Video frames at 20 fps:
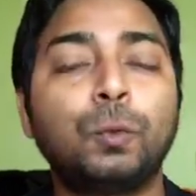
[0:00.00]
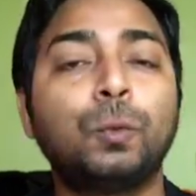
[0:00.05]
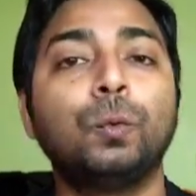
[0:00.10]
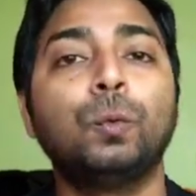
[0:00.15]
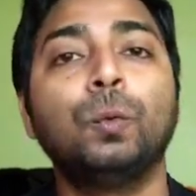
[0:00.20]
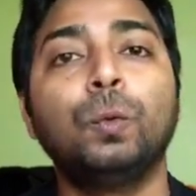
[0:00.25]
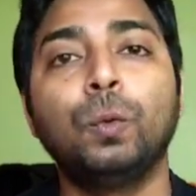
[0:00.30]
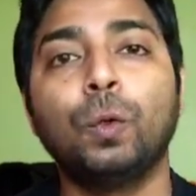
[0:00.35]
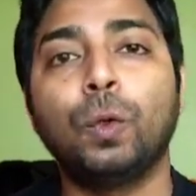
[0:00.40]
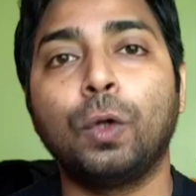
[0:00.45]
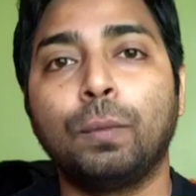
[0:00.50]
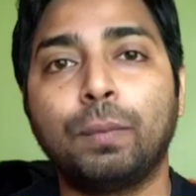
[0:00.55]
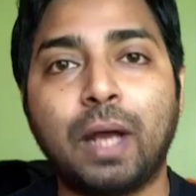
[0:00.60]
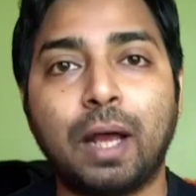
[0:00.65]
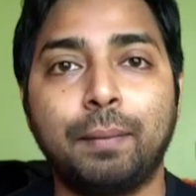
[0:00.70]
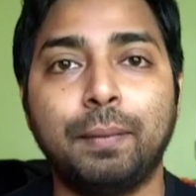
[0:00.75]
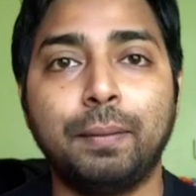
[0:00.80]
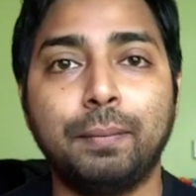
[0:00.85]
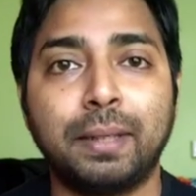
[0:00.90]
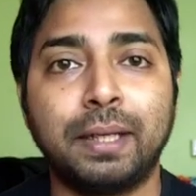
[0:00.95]

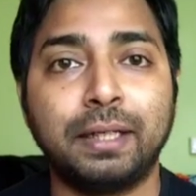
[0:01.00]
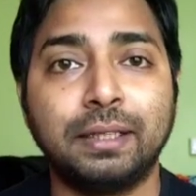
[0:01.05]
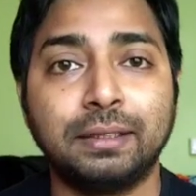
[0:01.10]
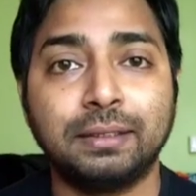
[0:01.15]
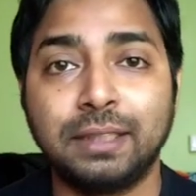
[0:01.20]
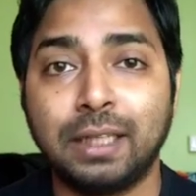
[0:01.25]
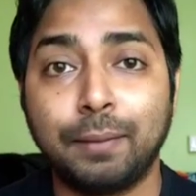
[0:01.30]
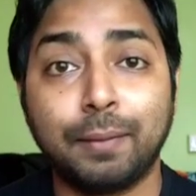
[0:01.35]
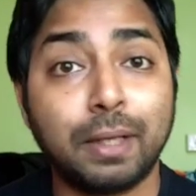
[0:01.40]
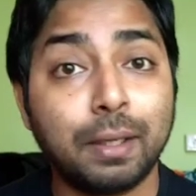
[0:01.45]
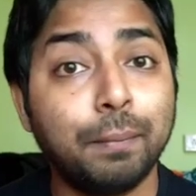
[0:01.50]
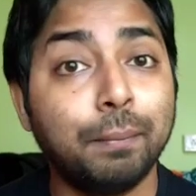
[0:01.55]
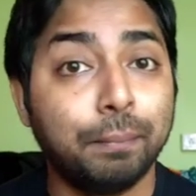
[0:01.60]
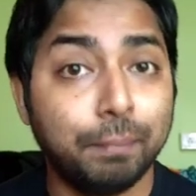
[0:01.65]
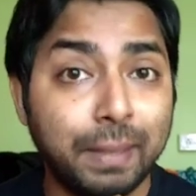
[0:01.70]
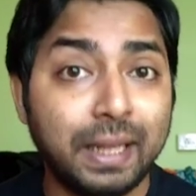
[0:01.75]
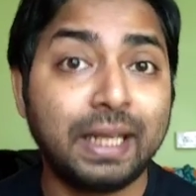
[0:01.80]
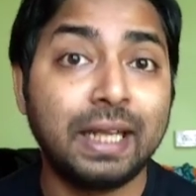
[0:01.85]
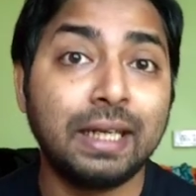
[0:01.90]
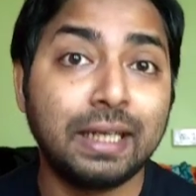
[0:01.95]
সুন্দরভাবে মানে সিনেমাটার
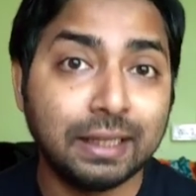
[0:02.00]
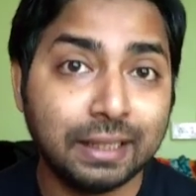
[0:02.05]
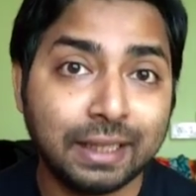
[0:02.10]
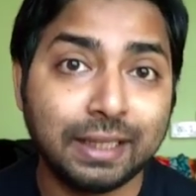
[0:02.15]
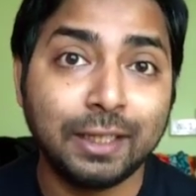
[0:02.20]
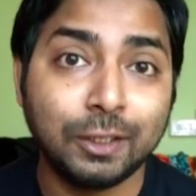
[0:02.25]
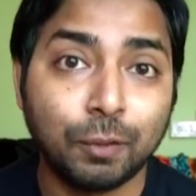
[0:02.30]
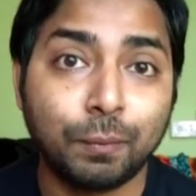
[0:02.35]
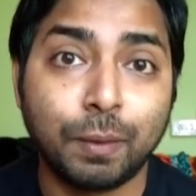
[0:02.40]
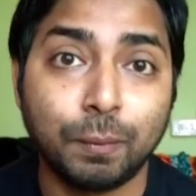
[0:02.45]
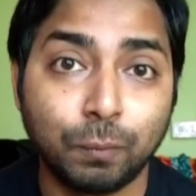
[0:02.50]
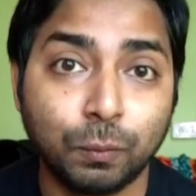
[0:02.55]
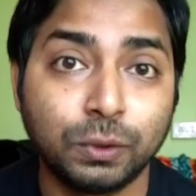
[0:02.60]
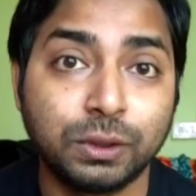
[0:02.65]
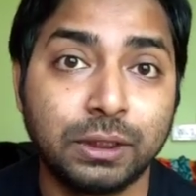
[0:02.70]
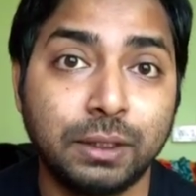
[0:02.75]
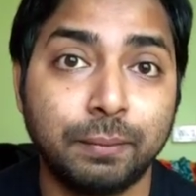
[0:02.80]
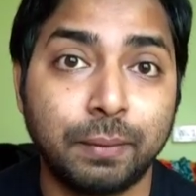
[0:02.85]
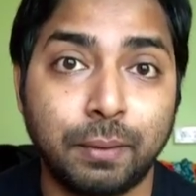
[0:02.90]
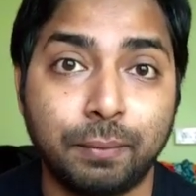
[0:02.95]
মেকিংটা দেখলেই তোমরা
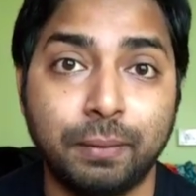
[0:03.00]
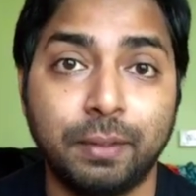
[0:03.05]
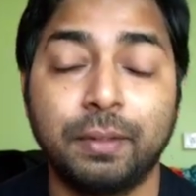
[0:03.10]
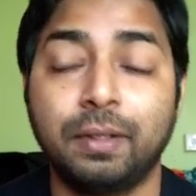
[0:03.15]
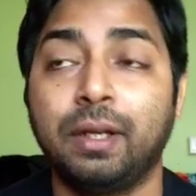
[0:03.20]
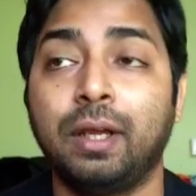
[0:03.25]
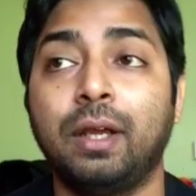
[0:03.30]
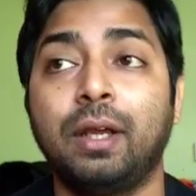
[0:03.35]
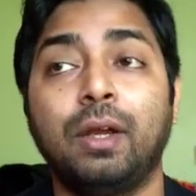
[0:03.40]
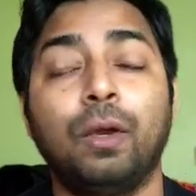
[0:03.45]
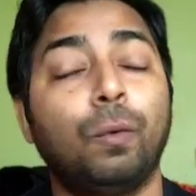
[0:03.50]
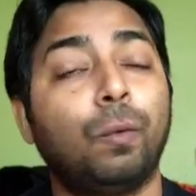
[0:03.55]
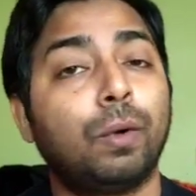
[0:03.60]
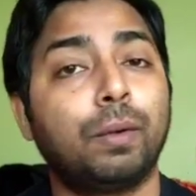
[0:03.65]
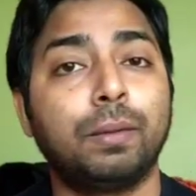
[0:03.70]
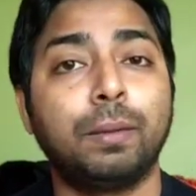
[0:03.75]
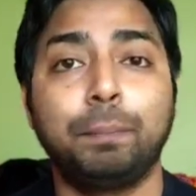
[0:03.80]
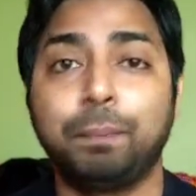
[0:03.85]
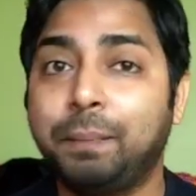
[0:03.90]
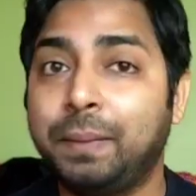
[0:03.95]
বুঝতে পারবে ওয়ান
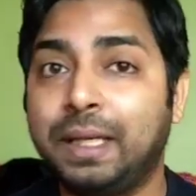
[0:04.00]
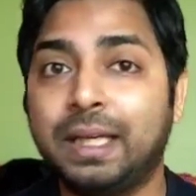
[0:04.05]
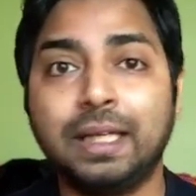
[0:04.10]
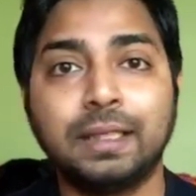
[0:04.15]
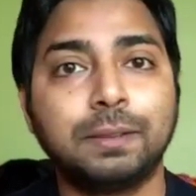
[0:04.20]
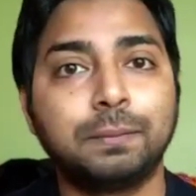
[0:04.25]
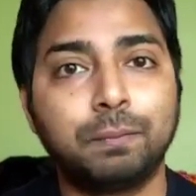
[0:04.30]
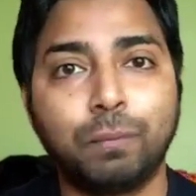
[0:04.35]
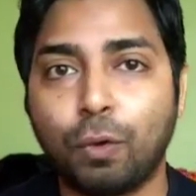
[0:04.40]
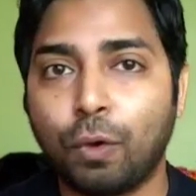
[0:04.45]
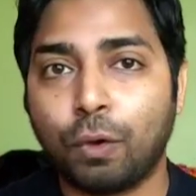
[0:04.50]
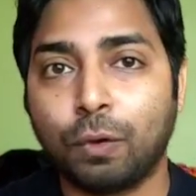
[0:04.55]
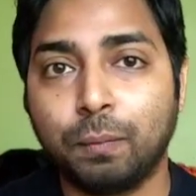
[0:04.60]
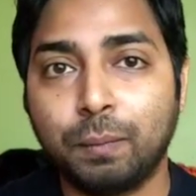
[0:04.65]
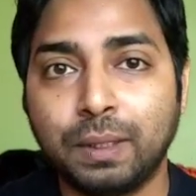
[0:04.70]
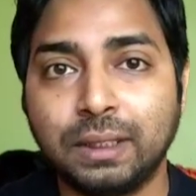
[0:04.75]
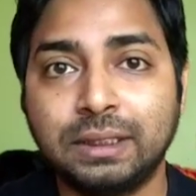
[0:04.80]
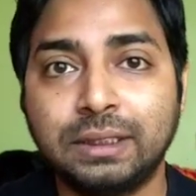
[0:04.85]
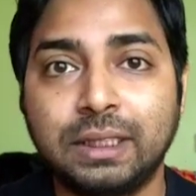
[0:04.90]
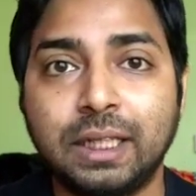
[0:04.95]
অফ দ্য বিগেস্ট
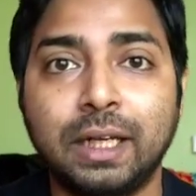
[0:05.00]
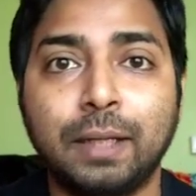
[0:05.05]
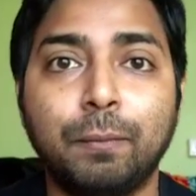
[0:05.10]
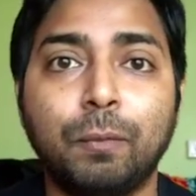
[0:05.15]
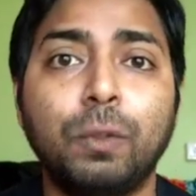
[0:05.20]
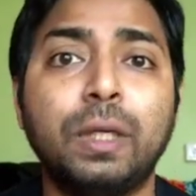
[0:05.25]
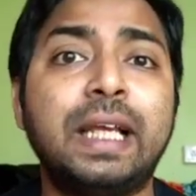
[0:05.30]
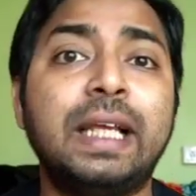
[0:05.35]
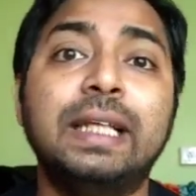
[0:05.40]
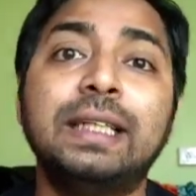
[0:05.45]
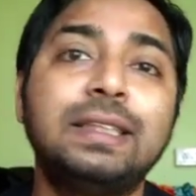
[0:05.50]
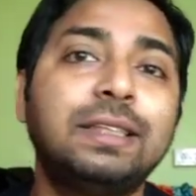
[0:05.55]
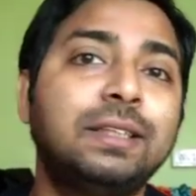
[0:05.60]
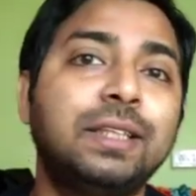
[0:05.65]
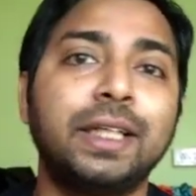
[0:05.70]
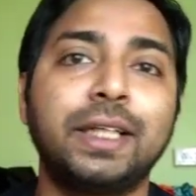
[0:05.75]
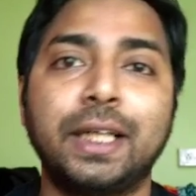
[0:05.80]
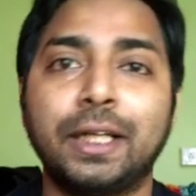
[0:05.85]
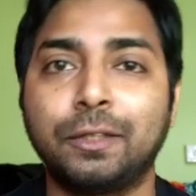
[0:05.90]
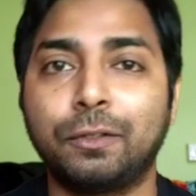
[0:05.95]
ব্লকবাস্টার এবং
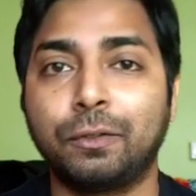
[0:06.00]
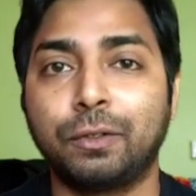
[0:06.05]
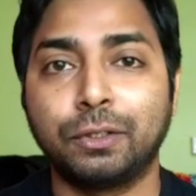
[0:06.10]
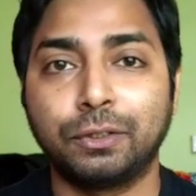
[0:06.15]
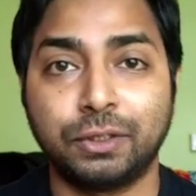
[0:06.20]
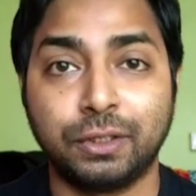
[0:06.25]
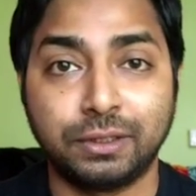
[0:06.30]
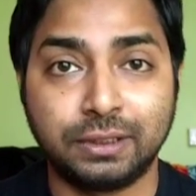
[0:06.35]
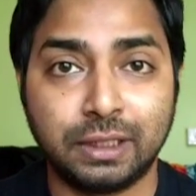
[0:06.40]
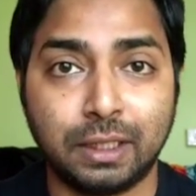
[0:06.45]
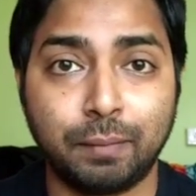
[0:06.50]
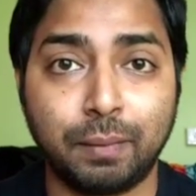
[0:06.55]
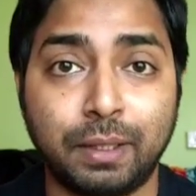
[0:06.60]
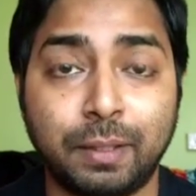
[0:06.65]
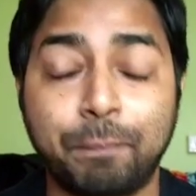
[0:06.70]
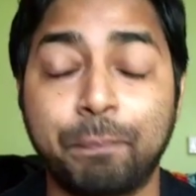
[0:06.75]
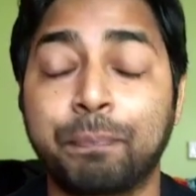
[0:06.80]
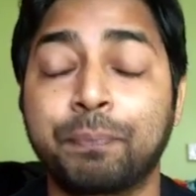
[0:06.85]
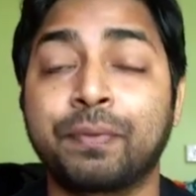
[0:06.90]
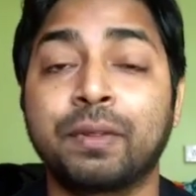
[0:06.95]
হিস্ট্রি ক্রিয়েট করেছিল সিনেমাটা